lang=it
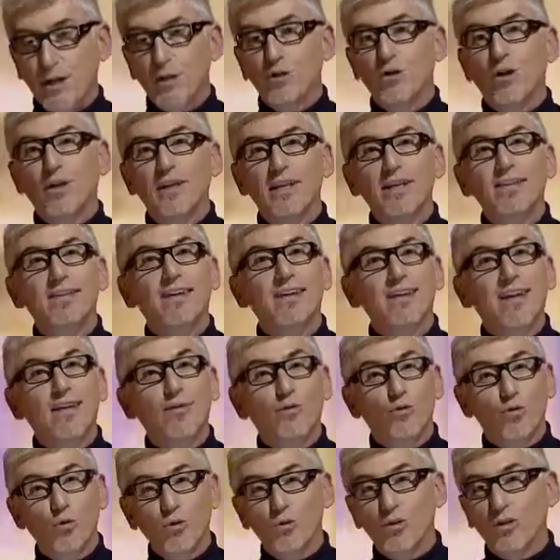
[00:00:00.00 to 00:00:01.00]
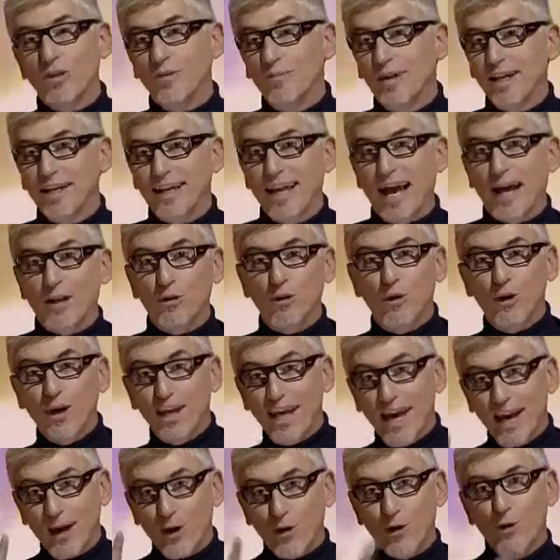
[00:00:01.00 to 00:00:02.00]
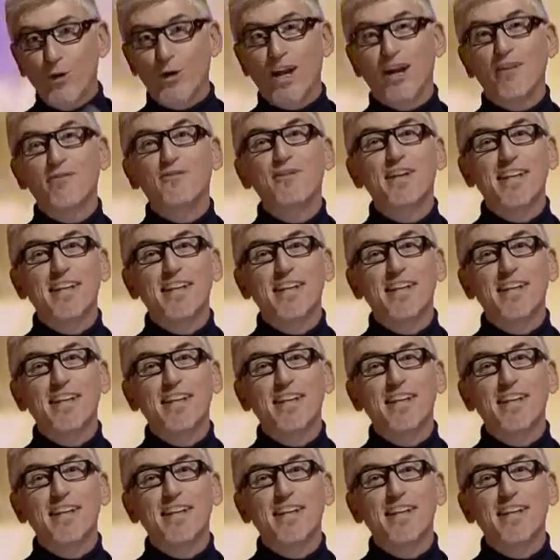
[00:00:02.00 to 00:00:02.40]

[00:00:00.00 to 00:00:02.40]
perciò il leader assoluto di mercato è ancora